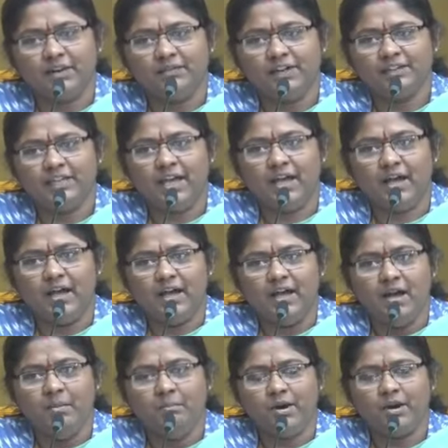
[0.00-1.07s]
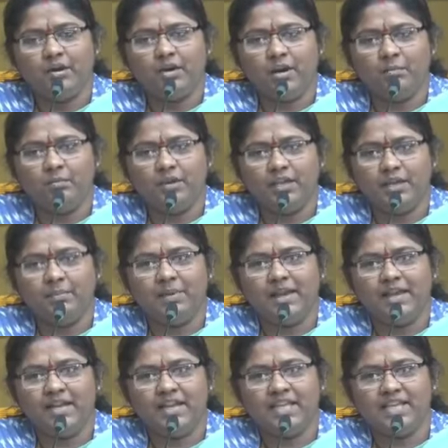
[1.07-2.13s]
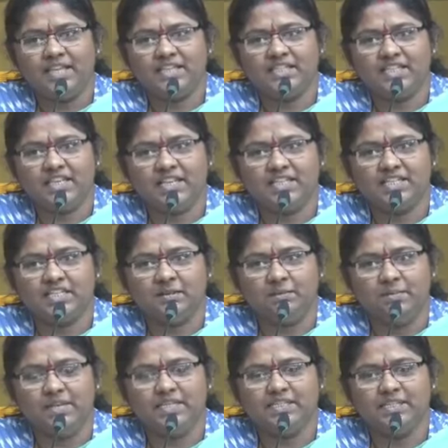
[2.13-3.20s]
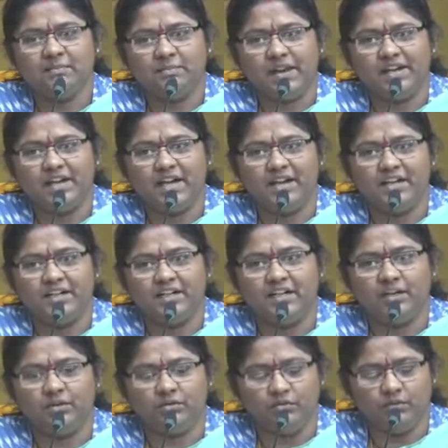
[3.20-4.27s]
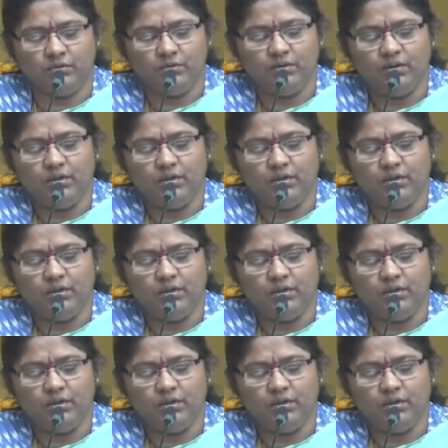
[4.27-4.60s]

తర్వాత మరొక ముఖ్యమైన ఎస్సీ ఎస్టీ బీసీ మైనారిటీలకు